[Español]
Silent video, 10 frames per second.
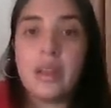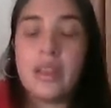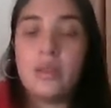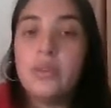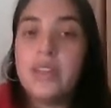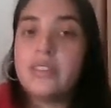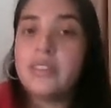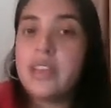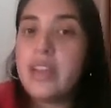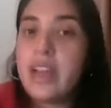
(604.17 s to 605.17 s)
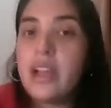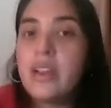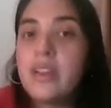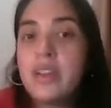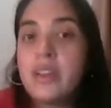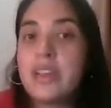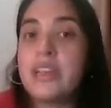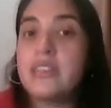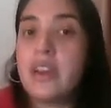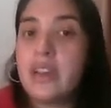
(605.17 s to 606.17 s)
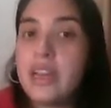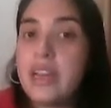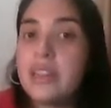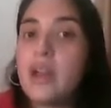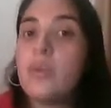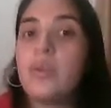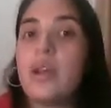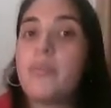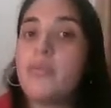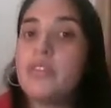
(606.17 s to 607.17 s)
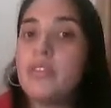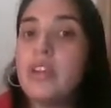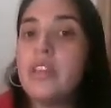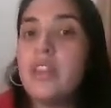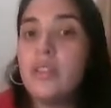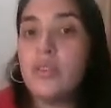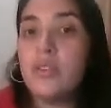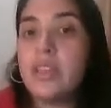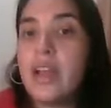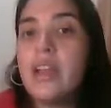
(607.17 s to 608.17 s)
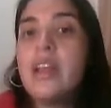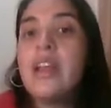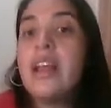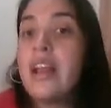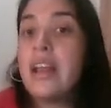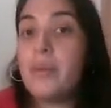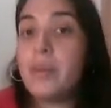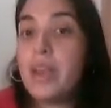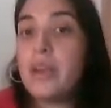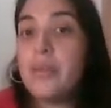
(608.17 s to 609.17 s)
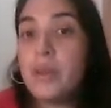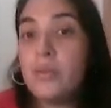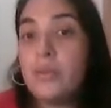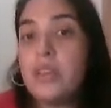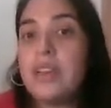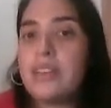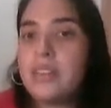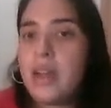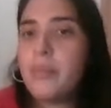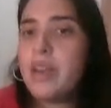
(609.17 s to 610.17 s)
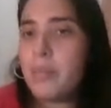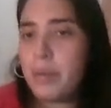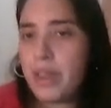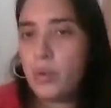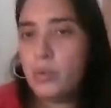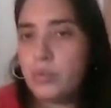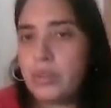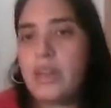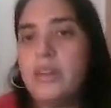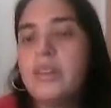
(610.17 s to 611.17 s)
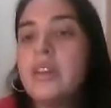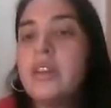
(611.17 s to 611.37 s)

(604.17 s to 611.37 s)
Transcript: En una escena ella relata cuando la profesora de historia, la vieja Beruti, la llama y le pregunta,